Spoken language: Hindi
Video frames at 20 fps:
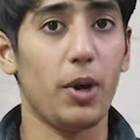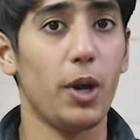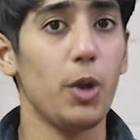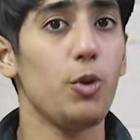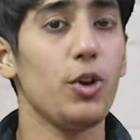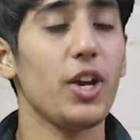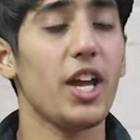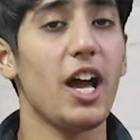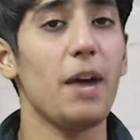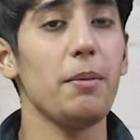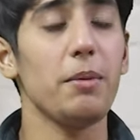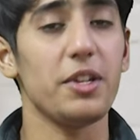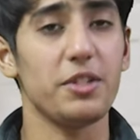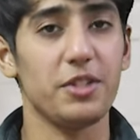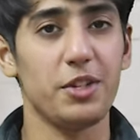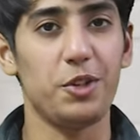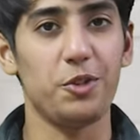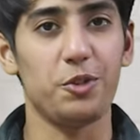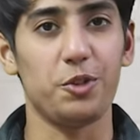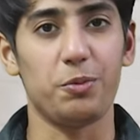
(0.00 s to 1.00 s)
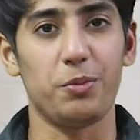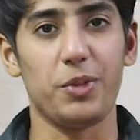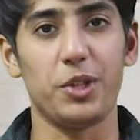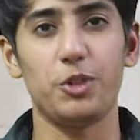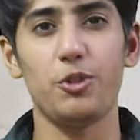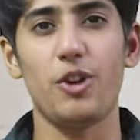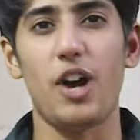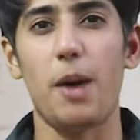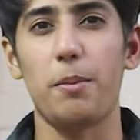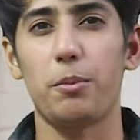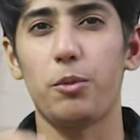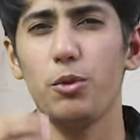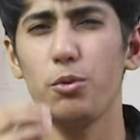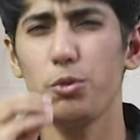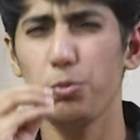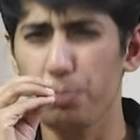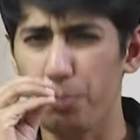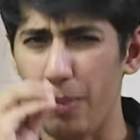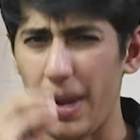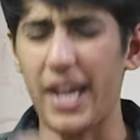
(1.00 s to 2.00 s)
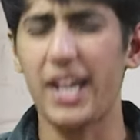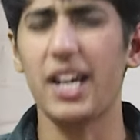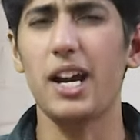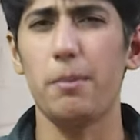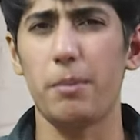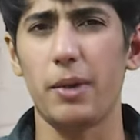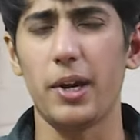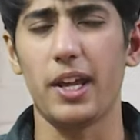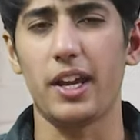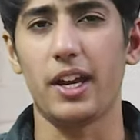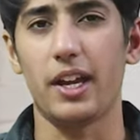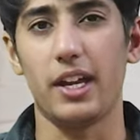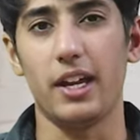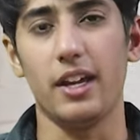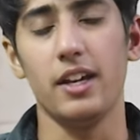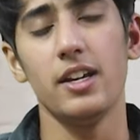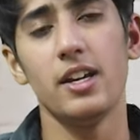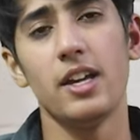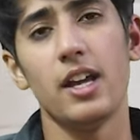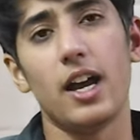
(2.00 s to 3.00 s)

पढ़ोगे आप इंस्टीट्यूट में तो आपको महंगा पड़ेगा ये